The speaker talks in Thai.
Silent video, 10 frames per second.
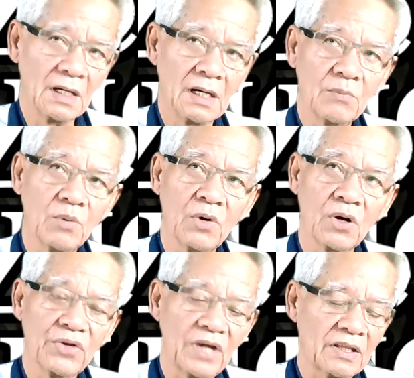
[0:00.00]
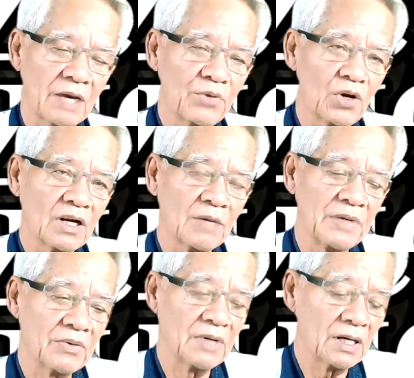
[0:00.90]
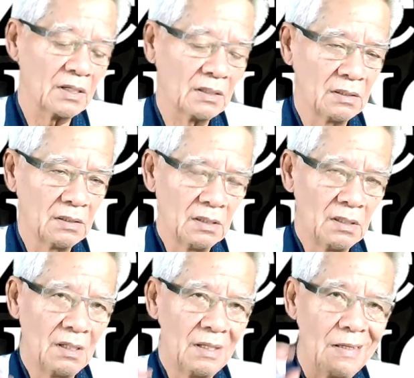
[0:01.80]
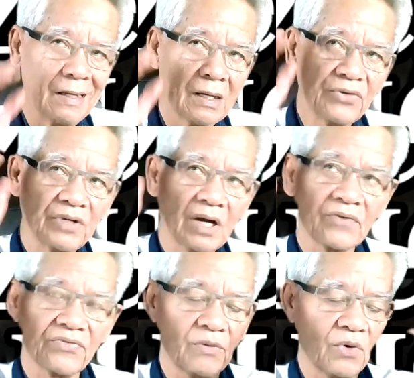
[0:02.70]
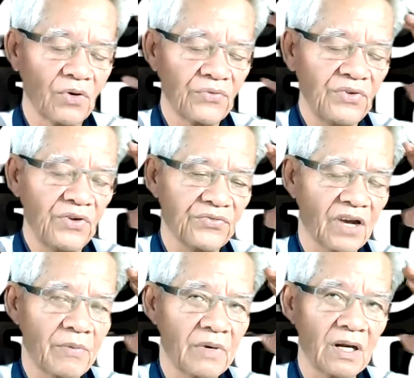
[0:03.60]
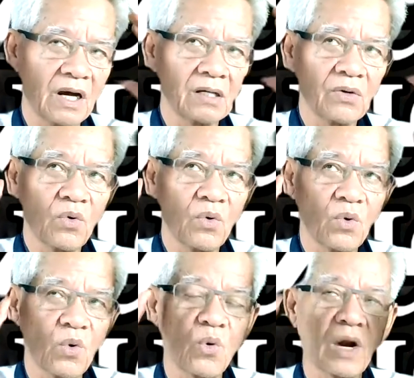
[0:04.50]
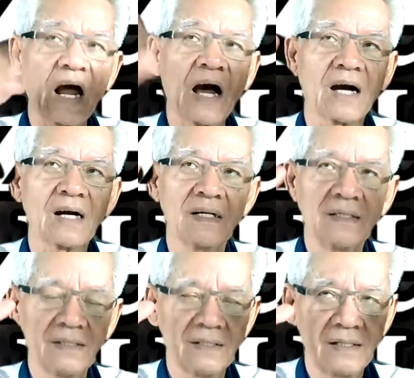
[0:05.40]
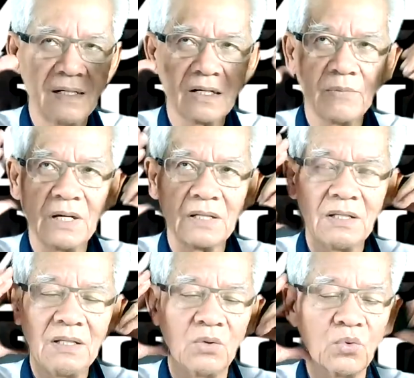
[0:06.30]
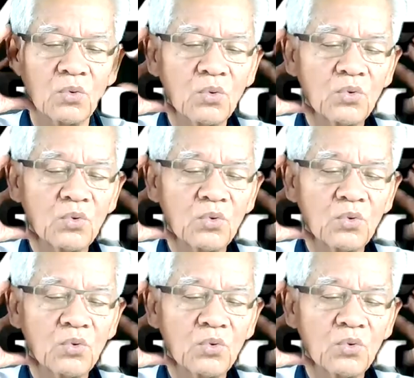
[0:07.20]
งั้นผมขออนุญาตถามย้อนคำเดียวนะ ครับ หลังจากสมองซีกซ้ายมันดังกรกกรากแล้วก็มาที่หู